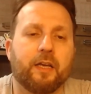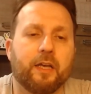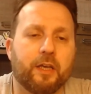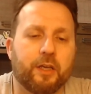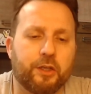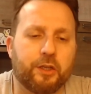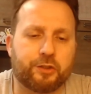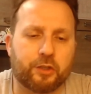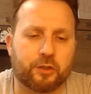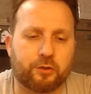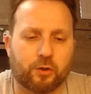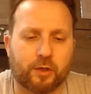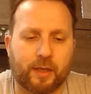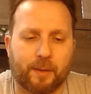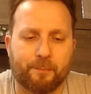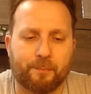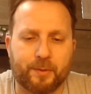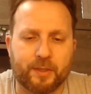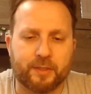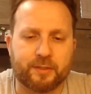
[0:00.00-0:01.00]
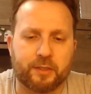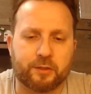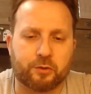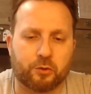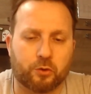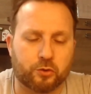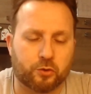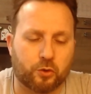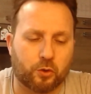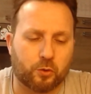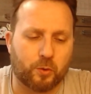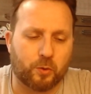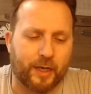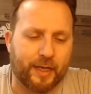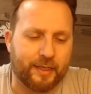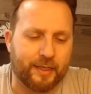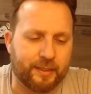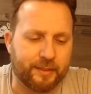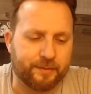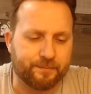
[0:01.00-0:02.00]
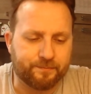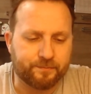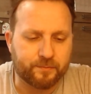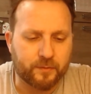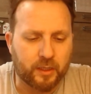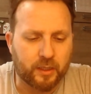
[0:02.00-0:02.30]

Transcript: i centrocampisti sono solo quelli.